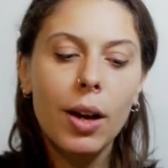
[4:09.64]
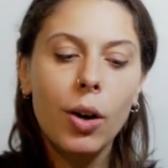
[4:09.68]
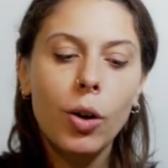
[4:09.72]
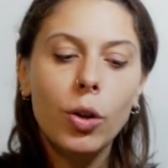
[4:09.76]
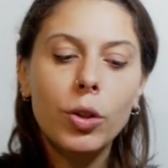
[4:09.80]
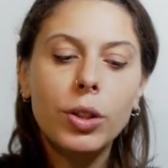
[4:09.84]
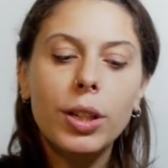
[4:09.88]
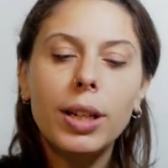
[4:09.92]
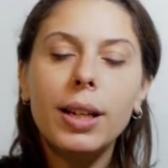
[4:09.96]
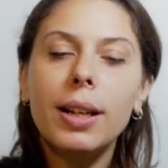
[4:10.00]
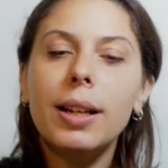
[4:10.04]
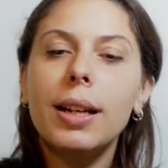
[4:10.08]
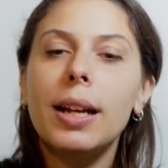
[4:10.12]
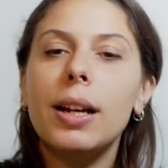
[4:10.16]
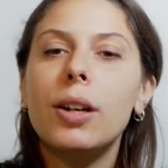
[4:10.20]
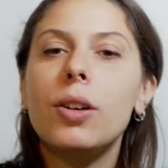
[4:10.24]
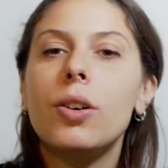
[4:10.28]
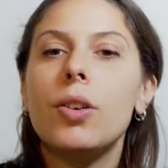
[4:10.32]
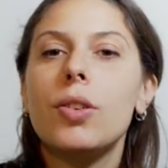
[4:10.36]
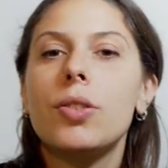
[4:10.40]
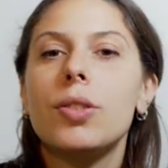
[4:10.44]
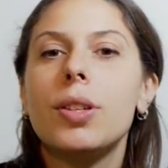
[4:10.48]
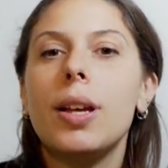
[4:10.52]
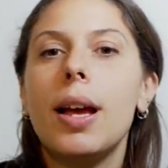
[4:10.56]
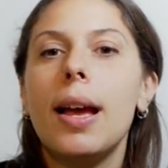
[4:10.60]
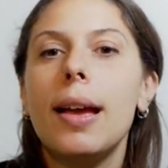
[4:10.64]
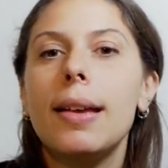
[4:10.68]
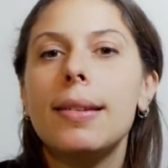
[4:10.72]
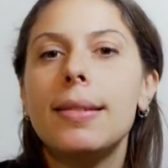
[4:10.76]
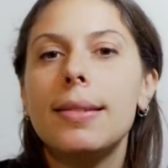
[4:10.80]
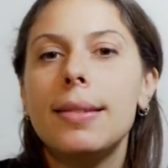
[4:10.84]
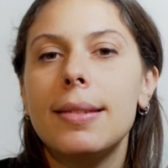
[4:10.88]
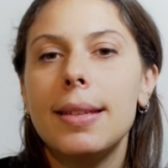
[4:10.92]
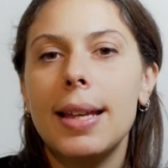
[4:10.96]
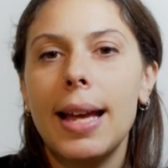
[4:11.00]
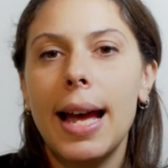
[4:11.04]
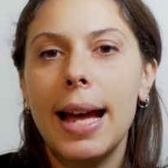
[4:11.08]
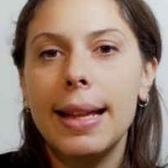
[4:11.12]
Otra de las
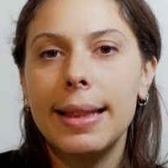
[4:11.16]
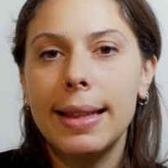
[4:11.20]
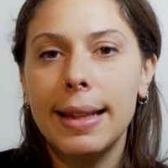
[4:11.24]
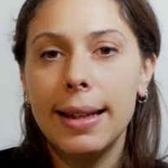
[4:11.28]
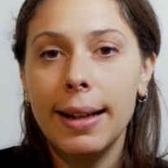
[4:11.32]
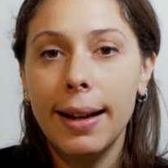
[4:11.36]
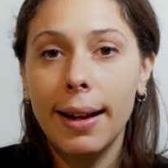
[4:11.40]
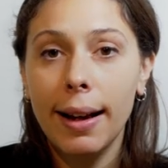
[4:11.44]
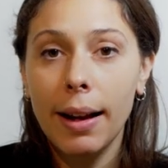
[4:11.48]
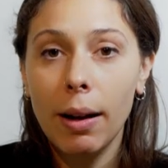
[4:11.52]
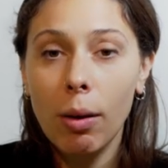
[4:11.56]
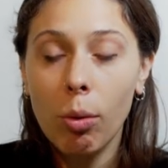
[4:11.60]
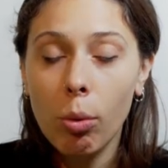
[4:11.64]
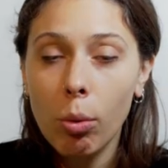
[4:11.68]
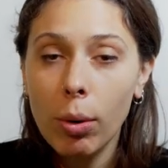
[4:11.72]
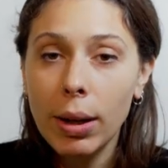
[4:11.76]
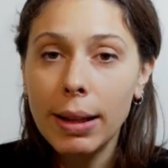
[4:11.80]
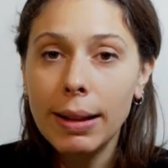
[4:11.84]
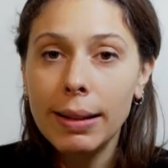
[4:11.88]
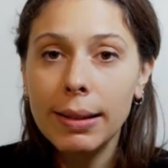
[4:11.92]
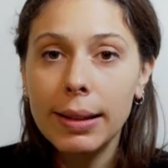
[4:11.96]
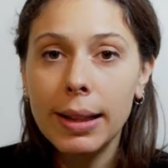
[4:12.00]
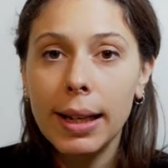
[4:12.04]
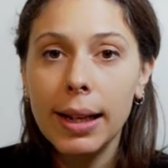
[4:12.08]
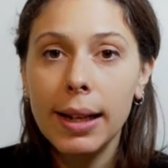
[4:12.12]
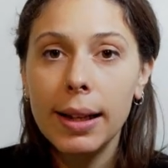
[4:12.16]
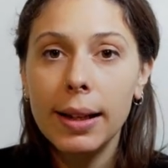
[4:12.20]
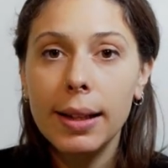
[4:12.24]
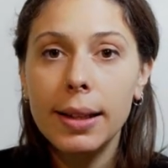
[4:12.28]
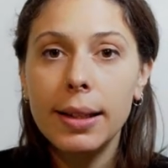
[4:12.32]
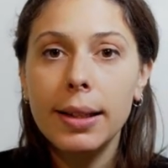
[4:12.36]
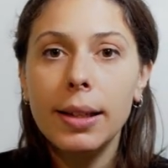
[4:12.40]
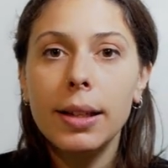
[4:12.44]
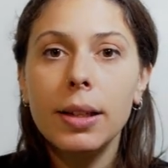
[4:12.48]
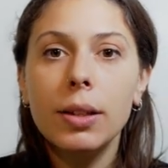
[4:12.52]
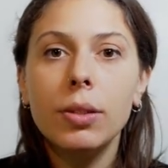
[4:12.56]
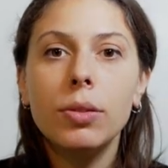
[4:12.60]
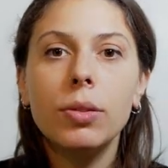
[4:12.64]
cosas a tener en cuenta,
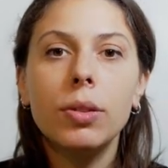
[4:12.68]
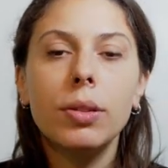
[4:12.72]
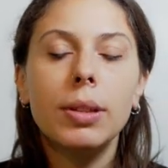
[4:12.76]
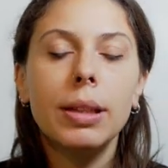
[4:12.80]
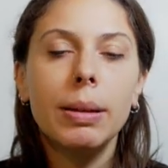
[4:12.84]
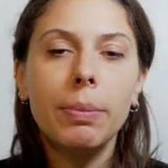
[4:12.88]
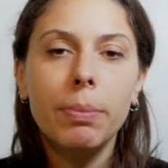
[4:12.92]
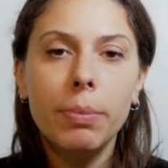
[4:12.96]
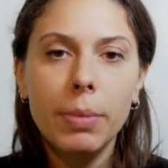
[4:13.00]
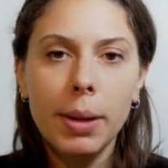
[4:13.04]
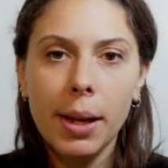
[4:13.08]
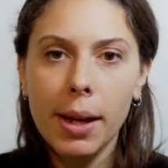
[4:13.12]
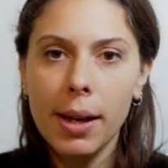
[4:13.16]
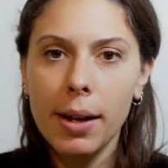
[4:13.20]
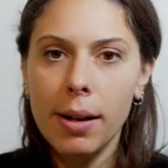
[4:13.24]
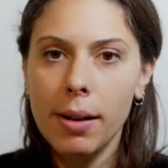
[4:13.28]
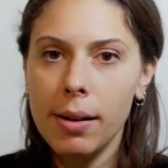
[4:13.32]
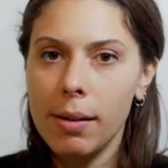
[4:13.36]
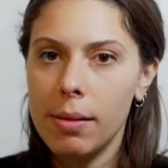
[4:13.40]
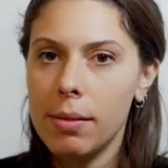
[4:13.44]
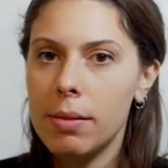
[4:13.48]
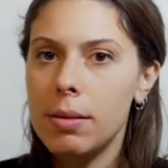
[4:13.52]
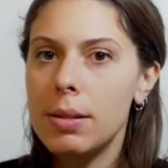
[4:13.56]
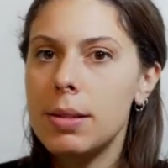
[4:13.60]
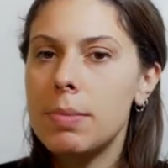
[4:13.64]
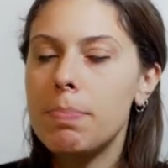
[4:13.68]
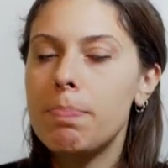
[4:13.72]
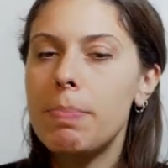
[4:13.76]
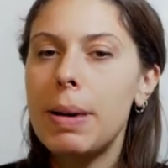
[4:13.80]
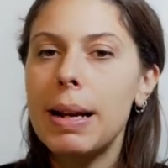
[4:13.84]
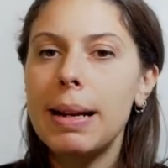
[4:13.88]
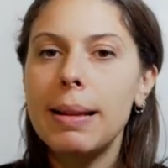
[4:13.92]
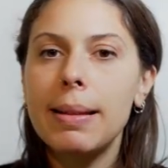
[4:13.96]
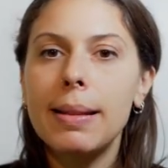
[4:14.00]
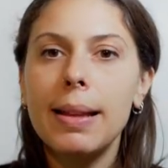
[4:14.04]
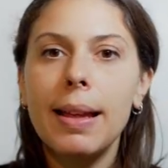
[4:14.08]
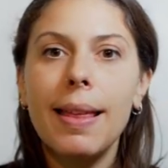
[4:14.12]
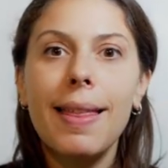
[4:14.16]
y esto también
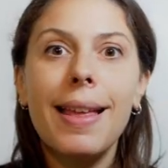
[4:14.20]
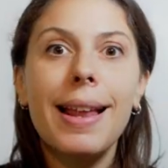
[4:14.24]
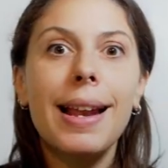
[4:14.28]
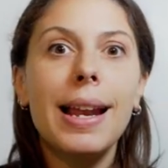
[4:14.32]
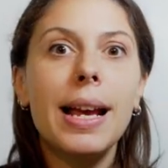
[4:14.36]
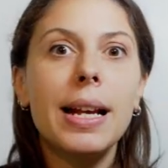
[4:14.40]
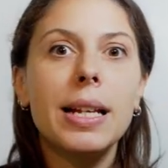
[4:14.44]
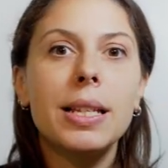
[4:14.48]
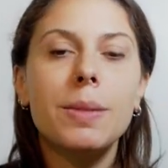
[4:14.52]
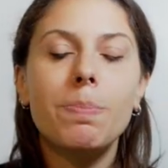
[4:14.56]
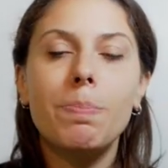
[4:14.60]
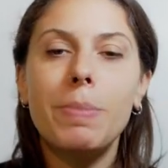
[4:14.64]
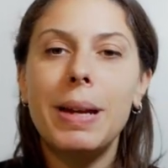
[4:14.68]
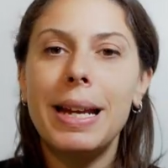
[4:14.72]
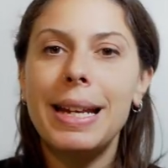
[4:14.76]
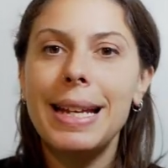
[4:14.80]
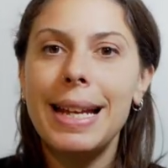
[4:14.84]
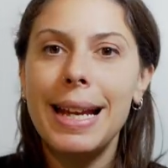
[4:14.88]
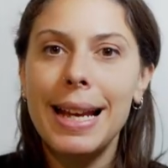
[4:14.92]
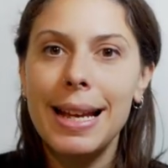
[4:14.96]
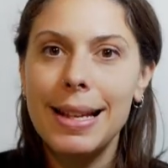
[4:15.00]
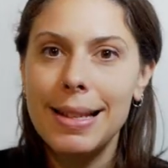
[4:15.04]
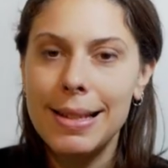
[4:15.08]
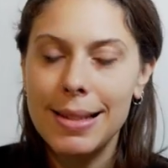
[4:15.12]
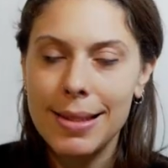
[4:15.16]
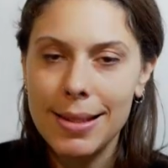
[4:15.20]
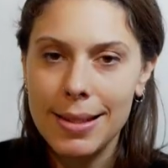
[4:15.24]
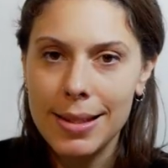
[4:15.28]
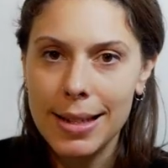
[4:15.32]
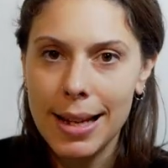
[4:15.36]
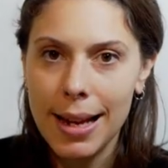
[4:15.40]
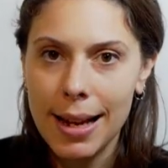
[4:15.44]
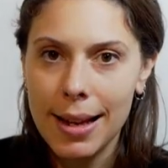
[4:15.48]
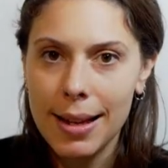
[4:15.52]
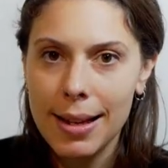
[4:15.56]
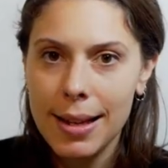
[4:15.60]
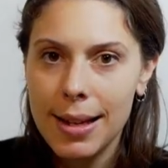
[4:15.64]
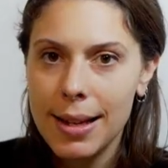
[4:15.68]
parte de la
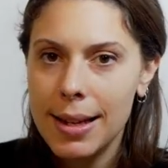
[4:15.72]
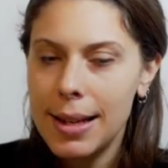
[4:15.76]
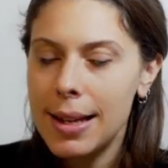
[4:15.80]
experiencia.